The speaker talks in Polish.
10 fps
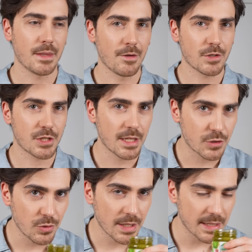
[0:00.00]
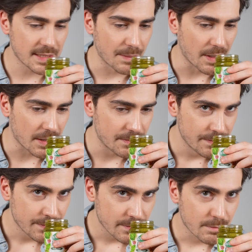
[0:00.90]
I właśnie czuję ten zapach.
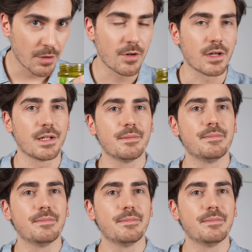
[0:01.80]
Powąchaj.